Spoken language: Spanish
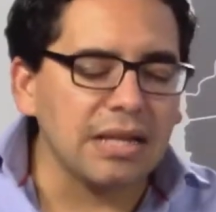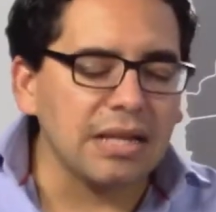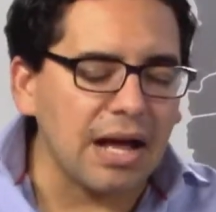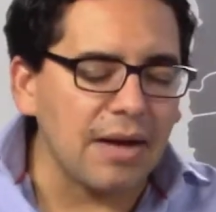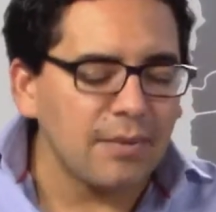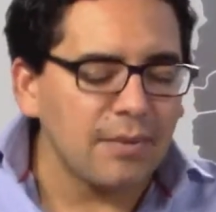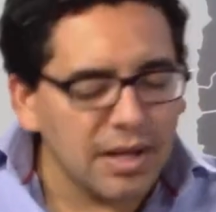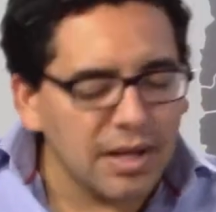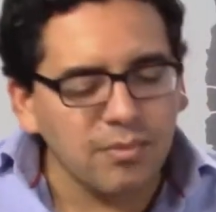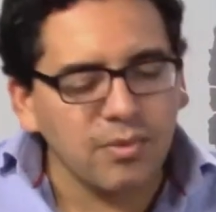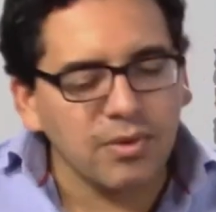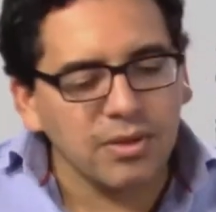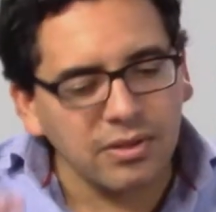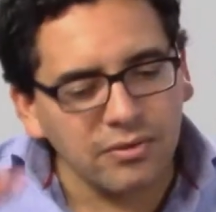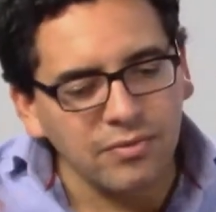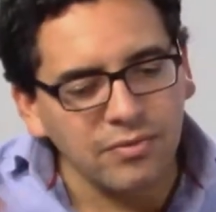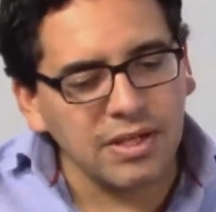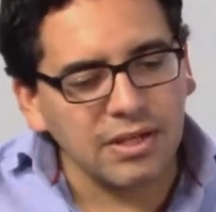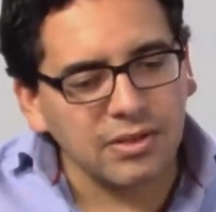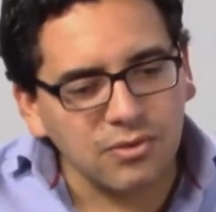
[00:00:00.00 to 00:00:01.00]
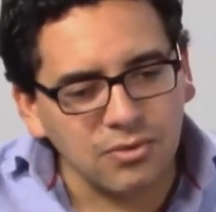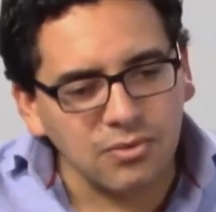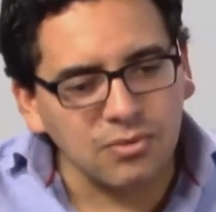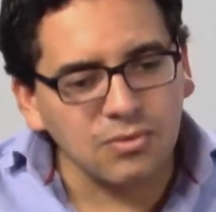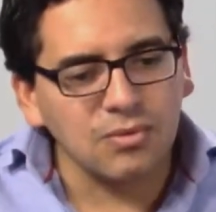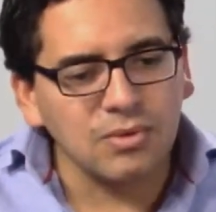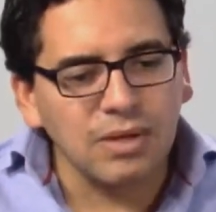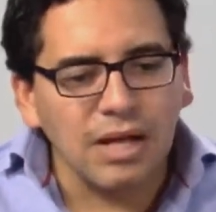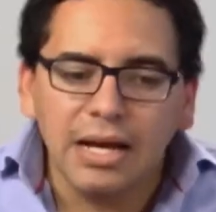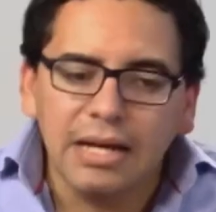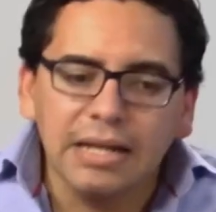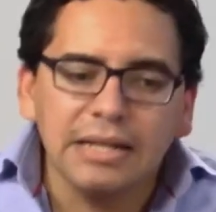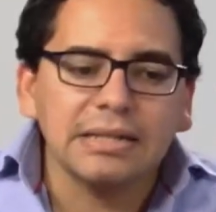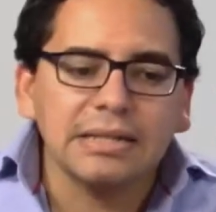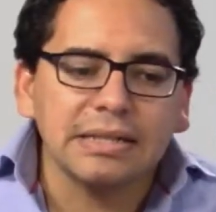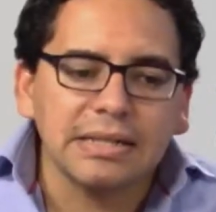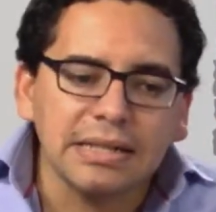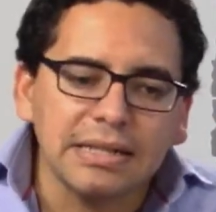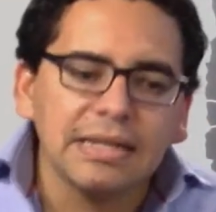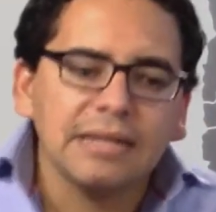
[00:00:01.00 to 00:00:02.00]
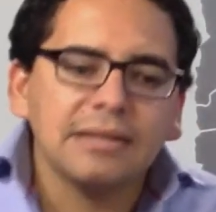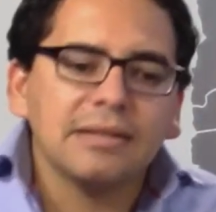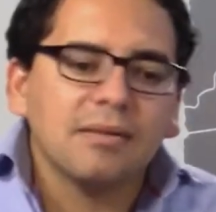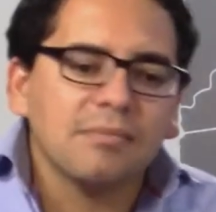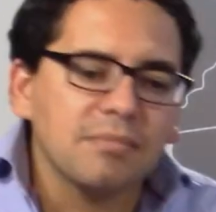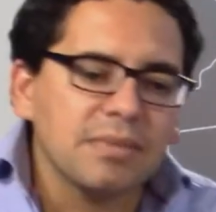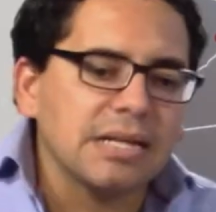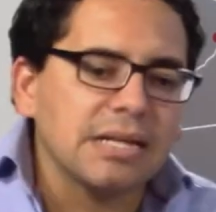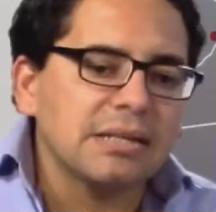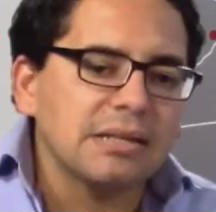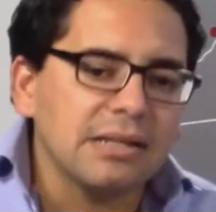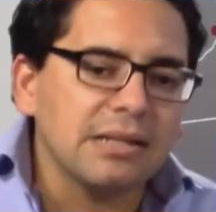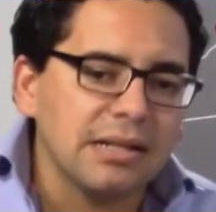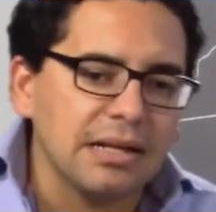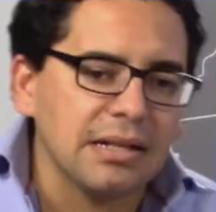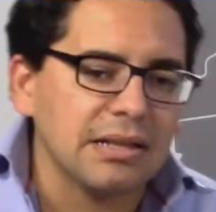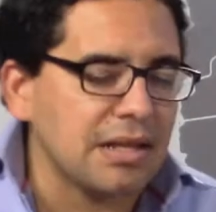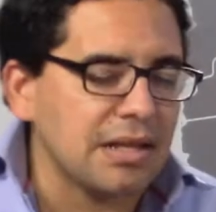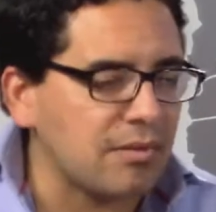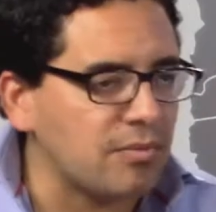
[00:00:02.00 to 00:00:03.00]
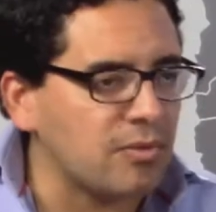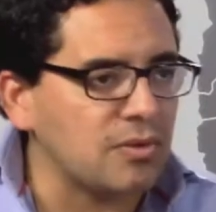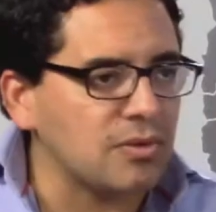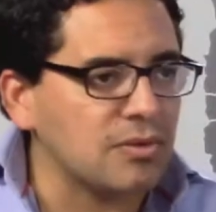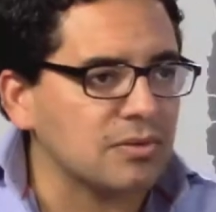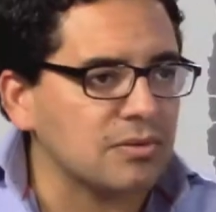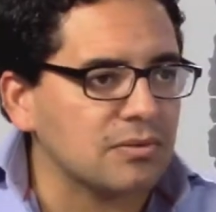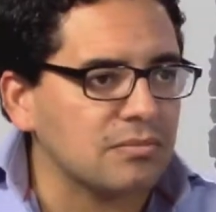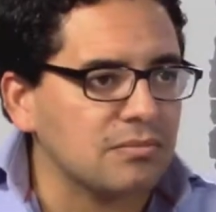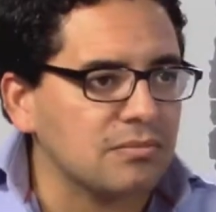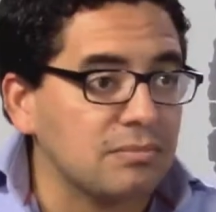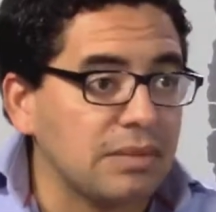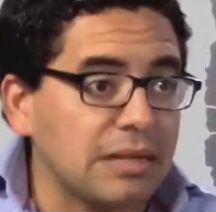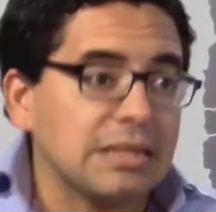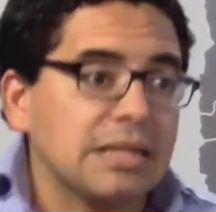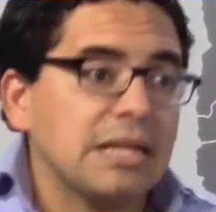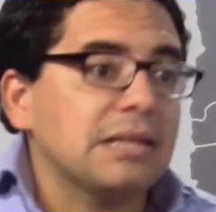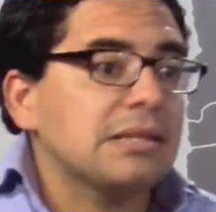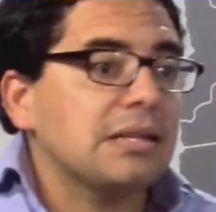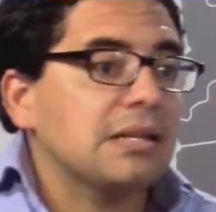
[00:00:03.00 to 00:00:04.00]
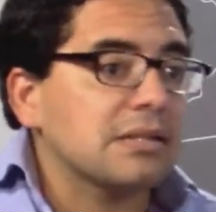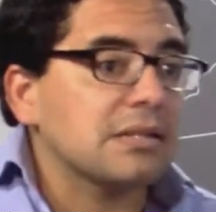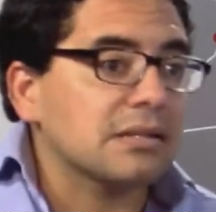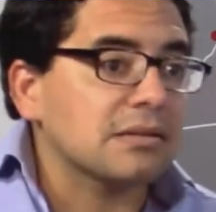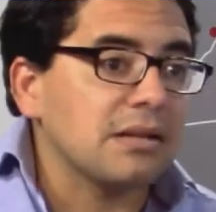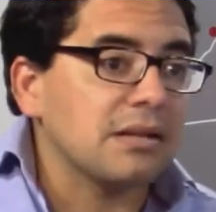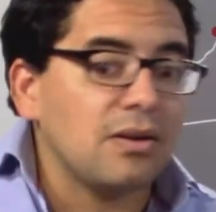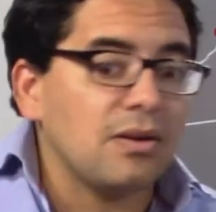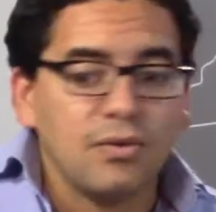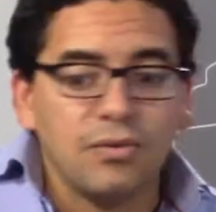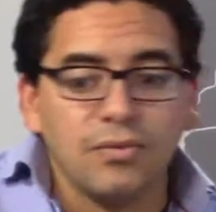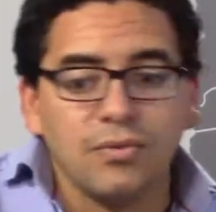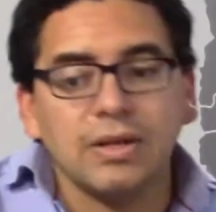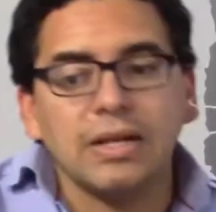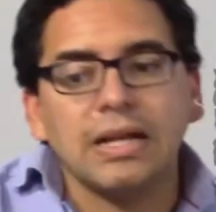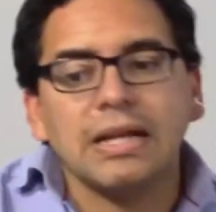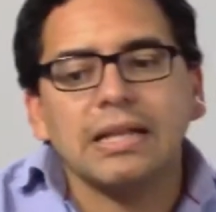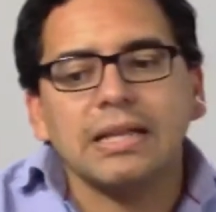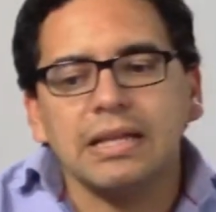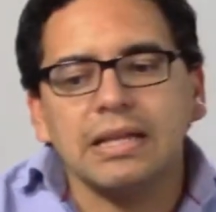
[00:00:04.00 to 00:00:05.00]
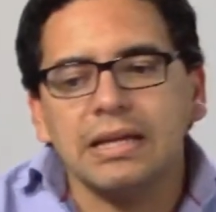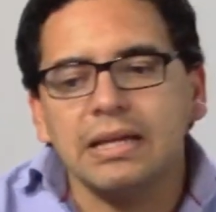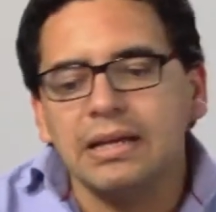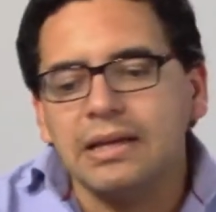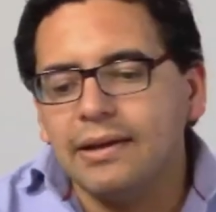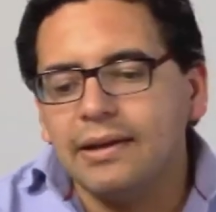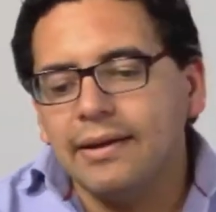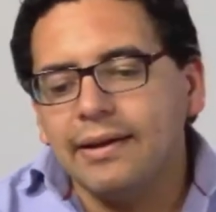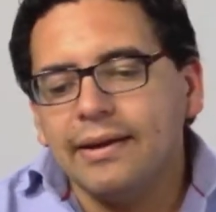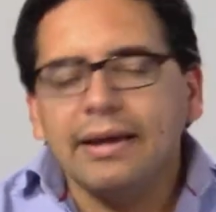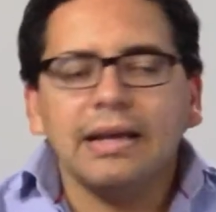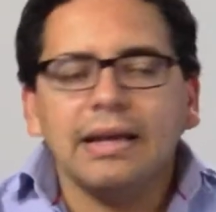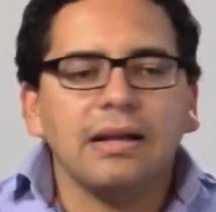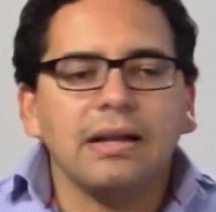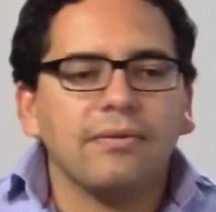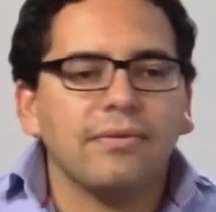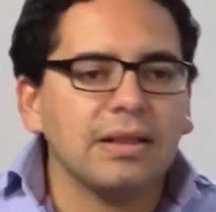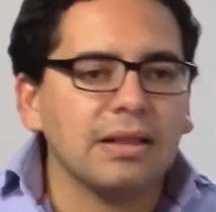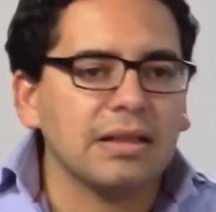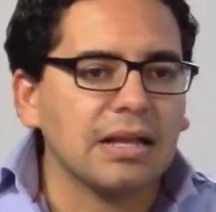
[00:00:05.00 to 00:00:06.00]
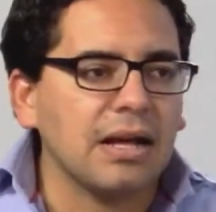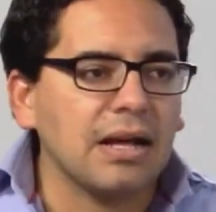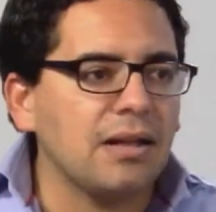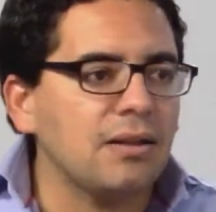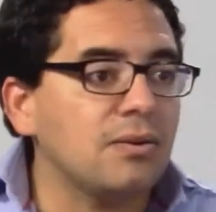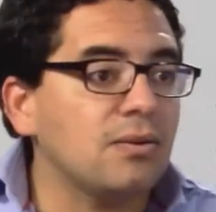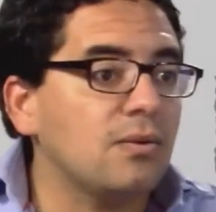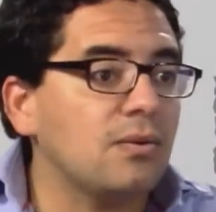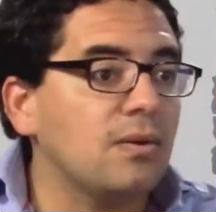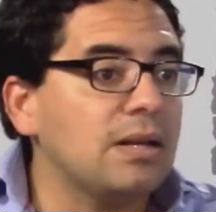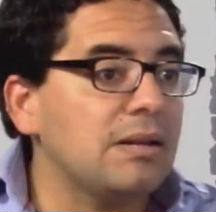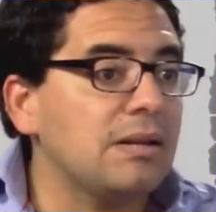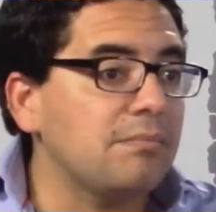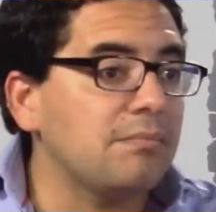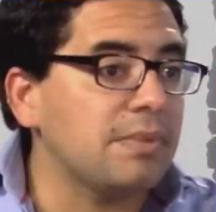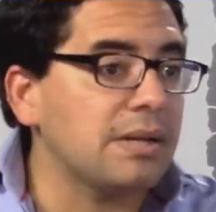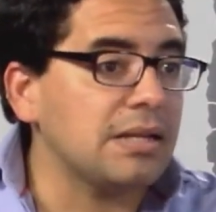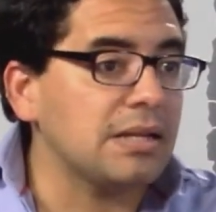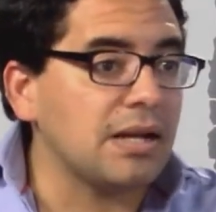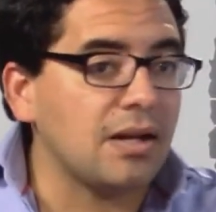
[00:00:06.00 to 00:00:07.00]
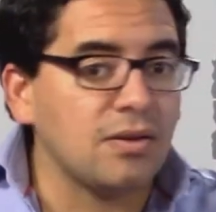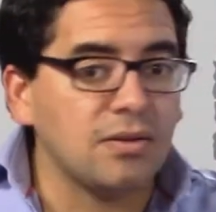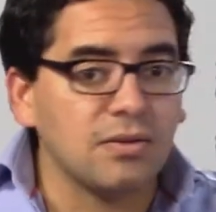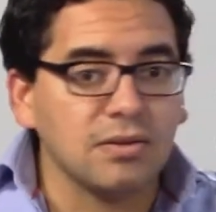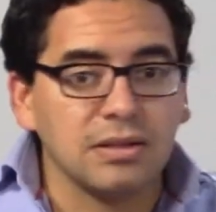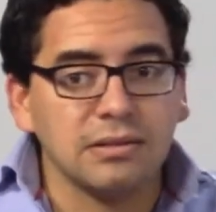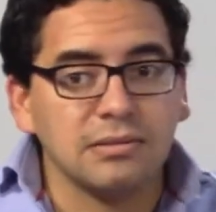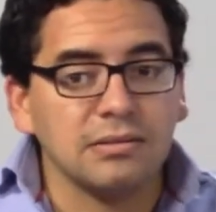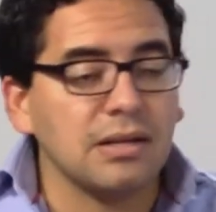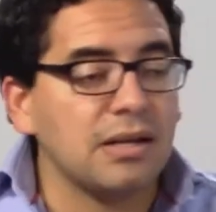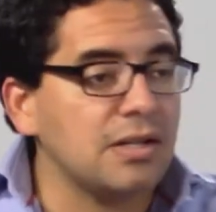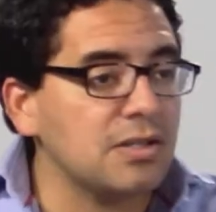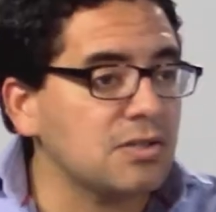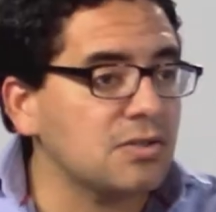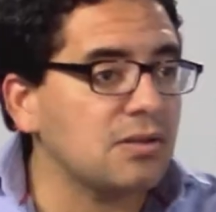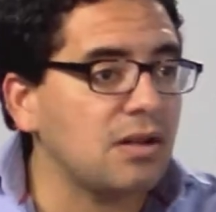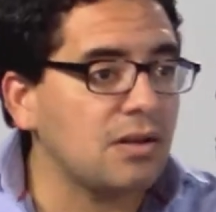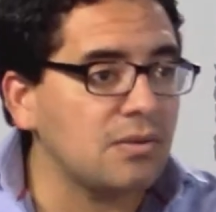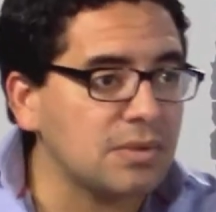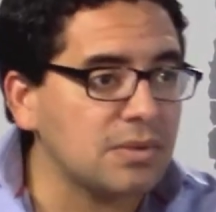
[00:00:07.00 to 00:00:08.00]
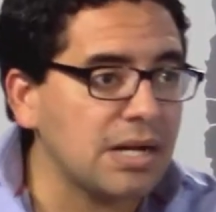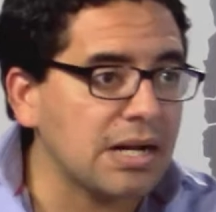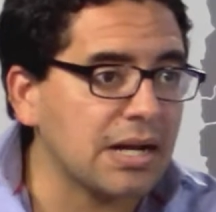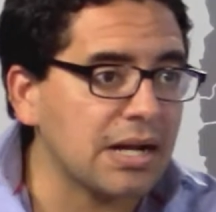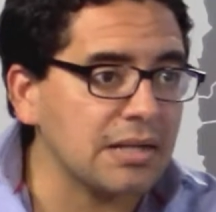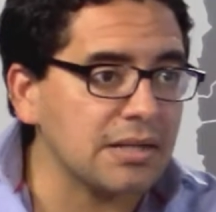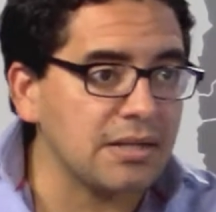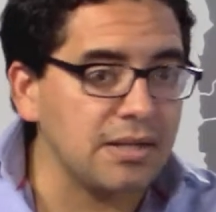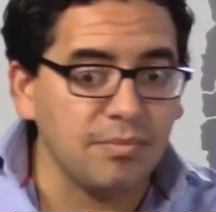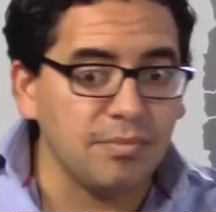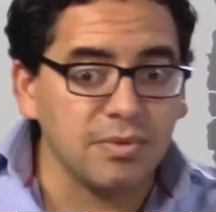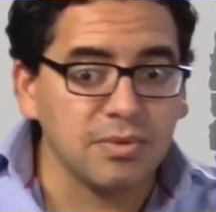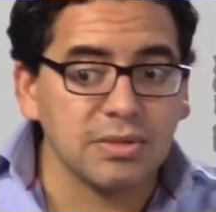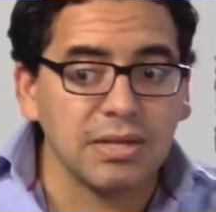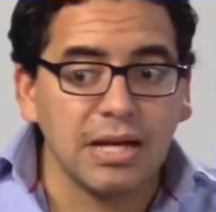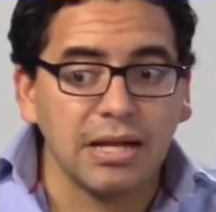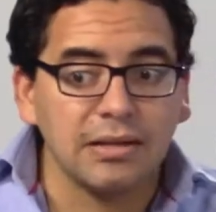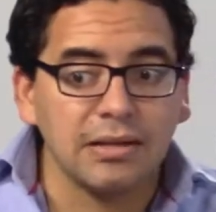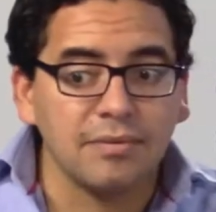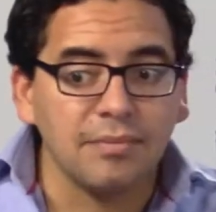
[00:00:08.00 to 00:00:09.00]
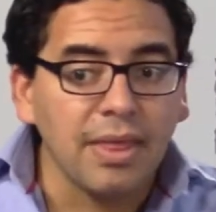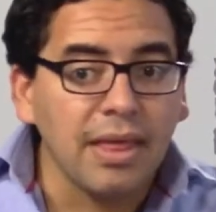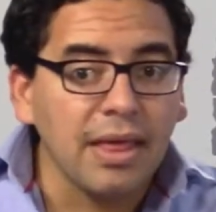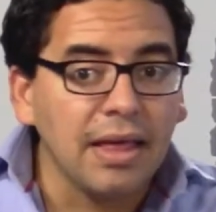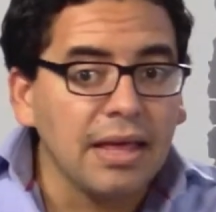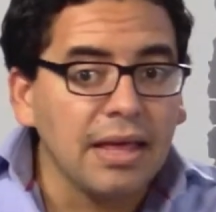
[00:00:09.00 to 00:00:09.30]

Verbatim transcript: hablamos de infraestructura, en realidad también estamos bastante atrasados fuera de el asfaltado o el empedrado que se ha hecho en algunas calles de Posada.